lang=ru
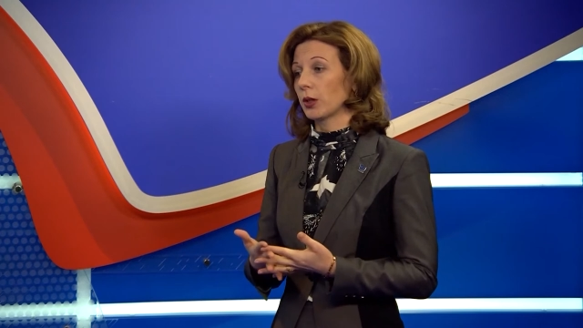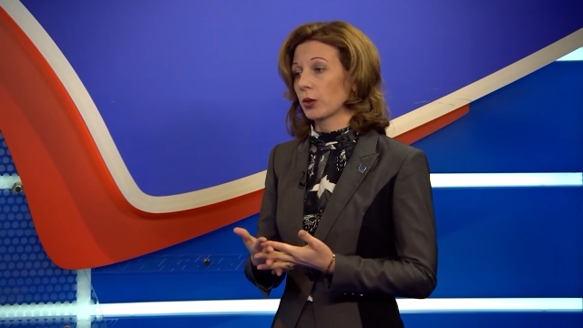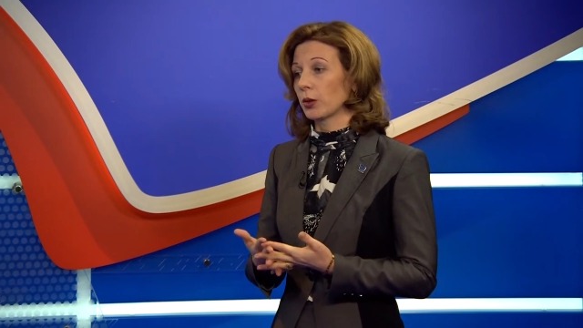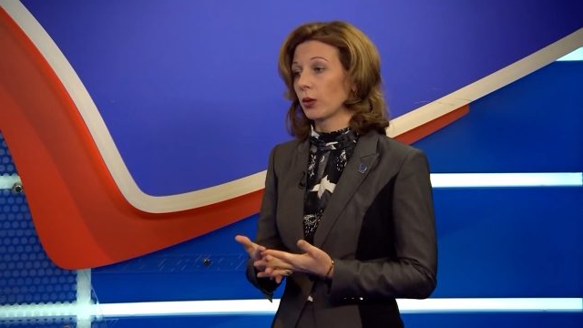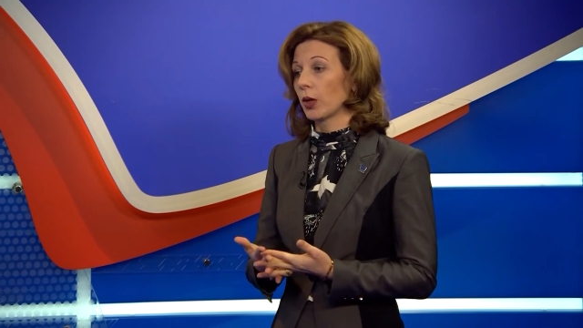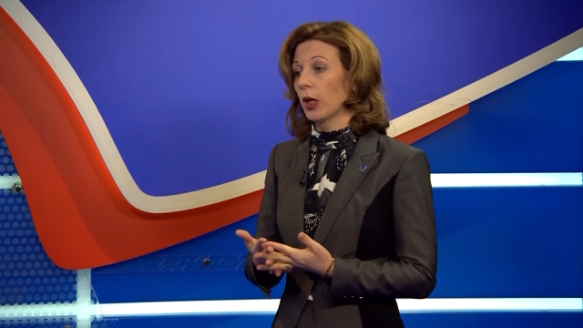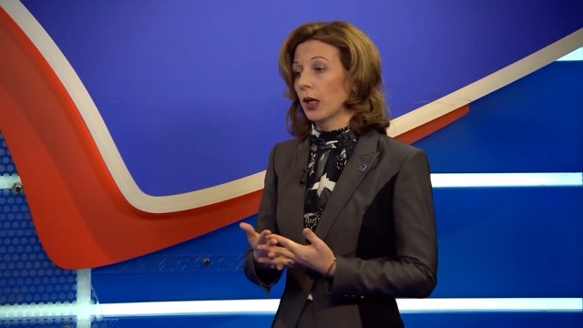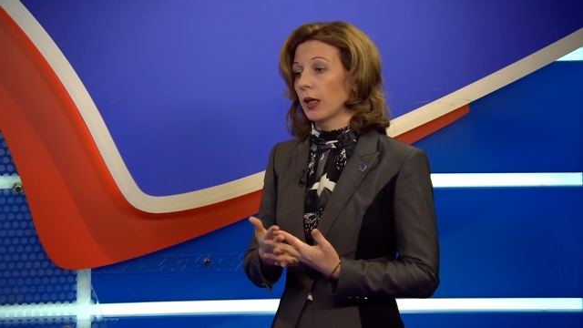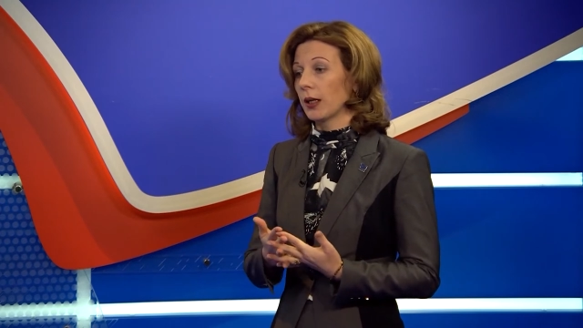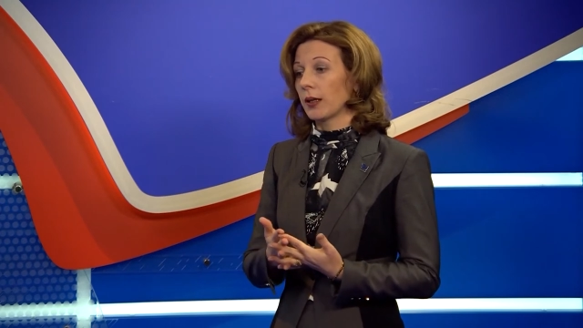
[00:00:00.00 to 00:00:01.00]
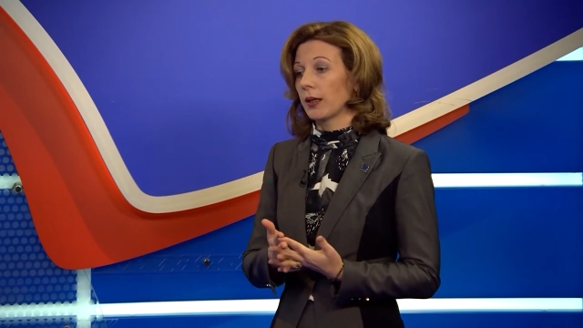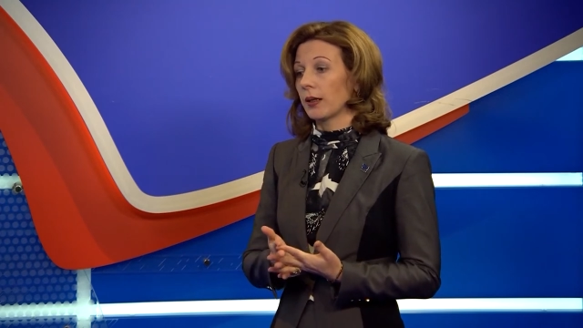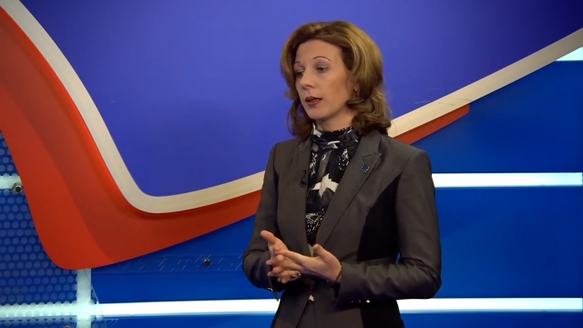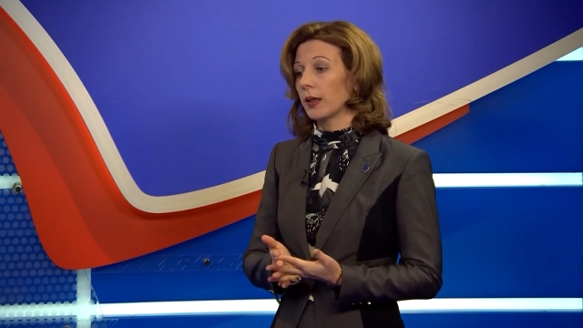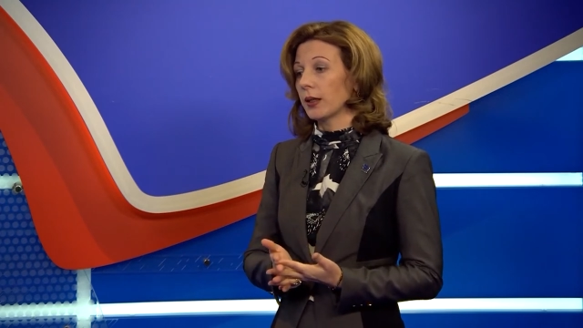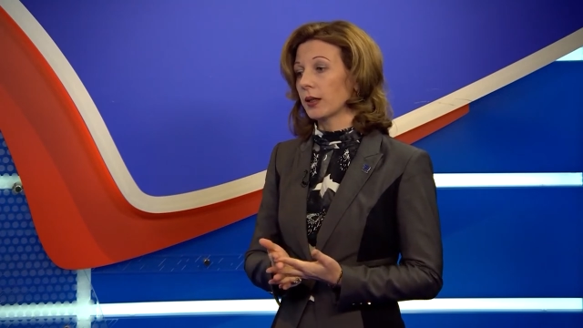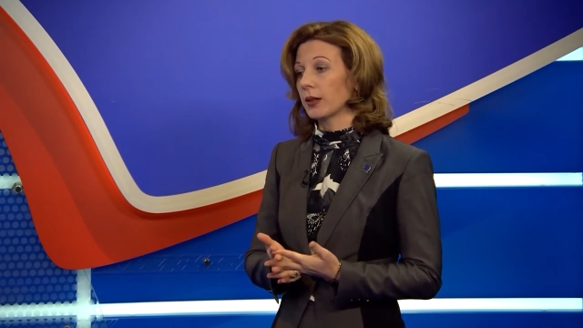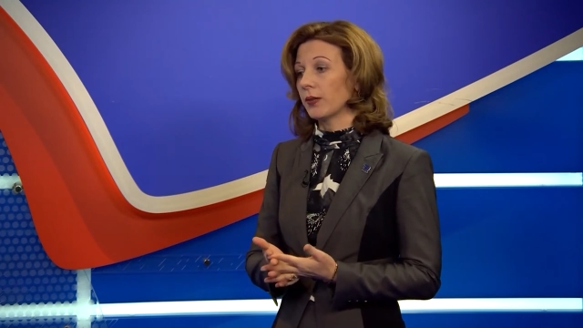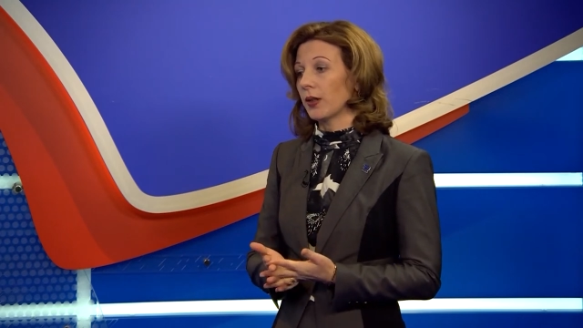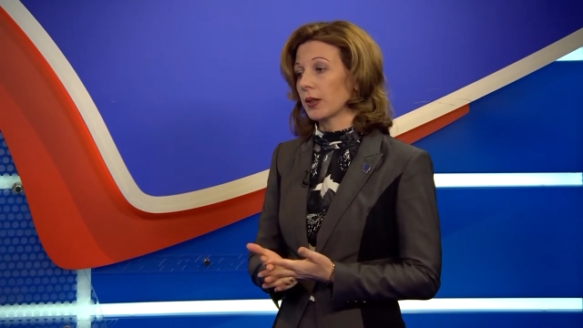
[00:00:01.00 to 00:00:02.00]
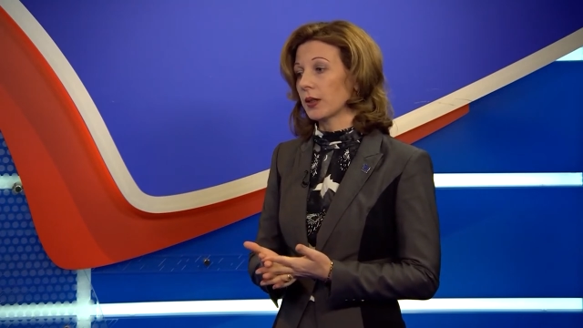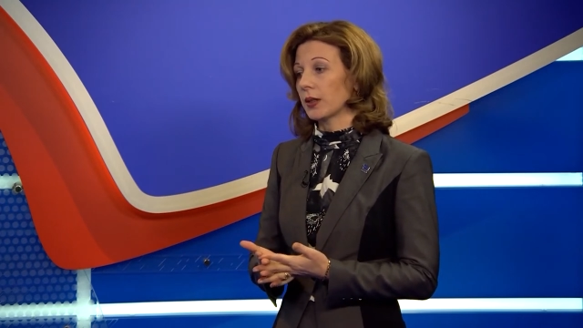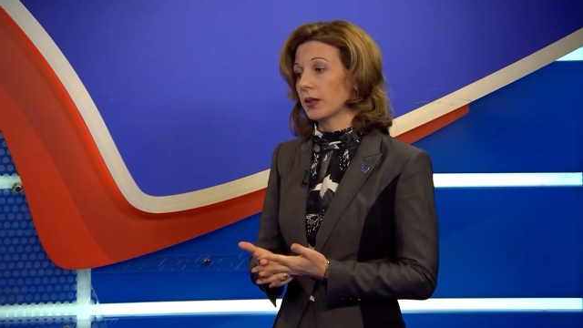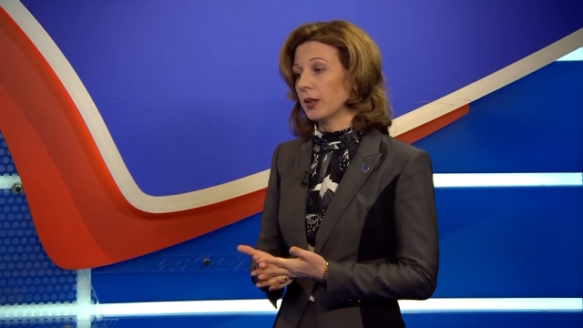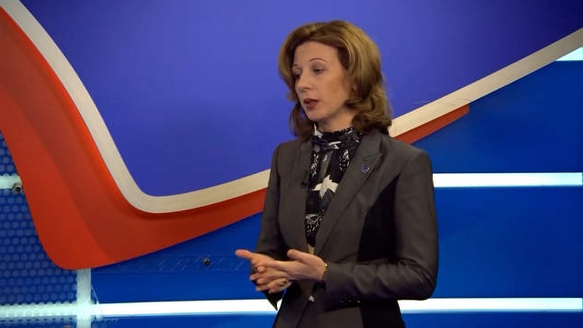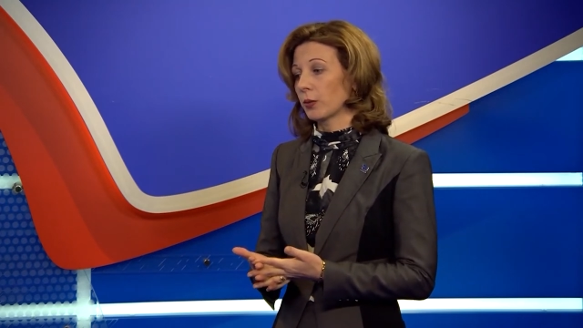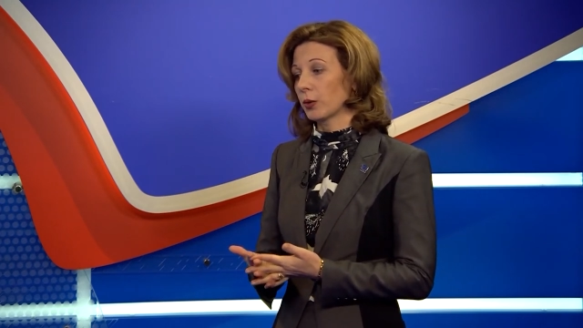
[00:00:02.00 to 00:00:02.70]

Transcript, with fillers: что э, это связано с тем,